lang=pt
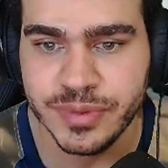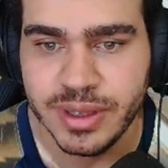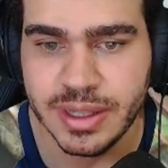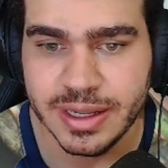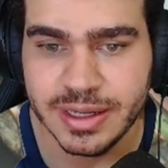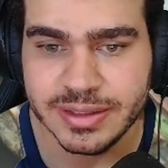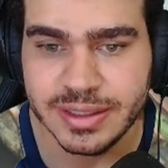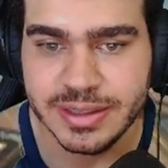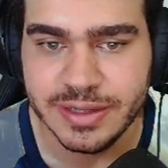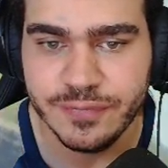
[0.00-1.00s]
Aquela que tá ali
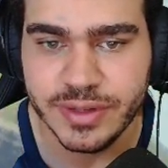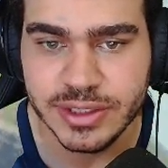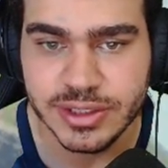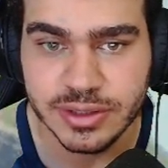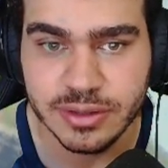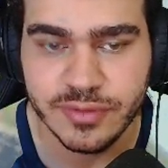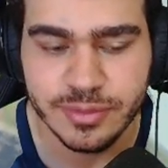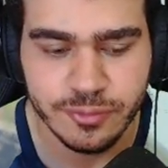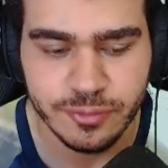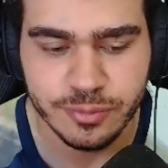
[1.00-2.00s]
na frente. Então
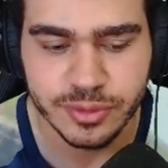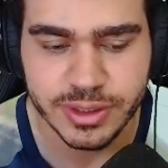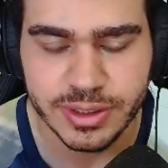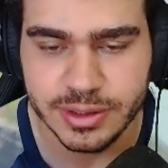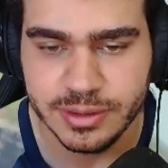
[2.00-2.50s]
vamos por aqui.